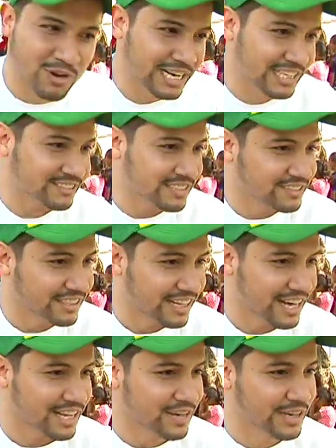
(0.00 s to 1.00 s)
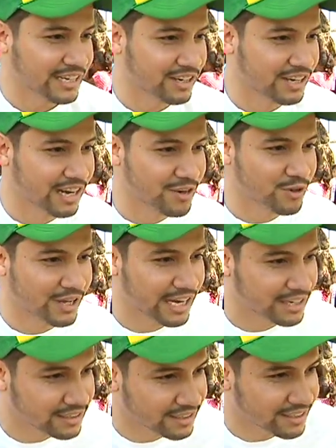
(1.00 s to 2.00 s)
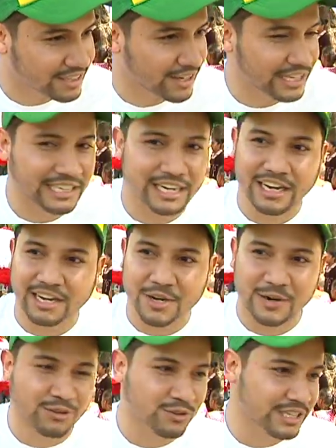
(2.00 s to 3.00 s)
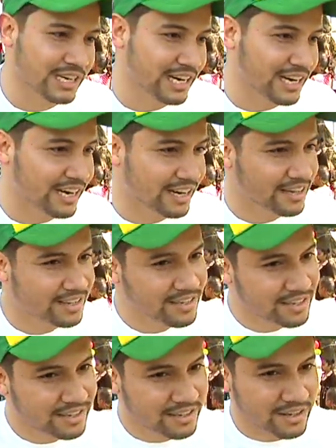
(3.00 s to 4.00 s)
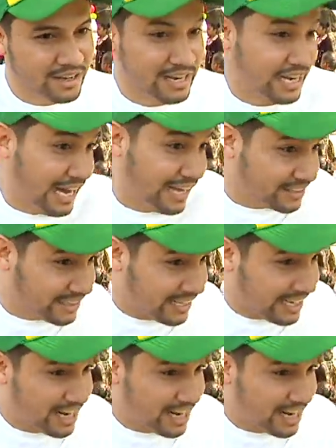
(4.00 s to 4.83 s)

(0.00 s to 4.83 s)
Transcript: la necesidad de venirles a ayudar, de venirles a llevar un día antes de la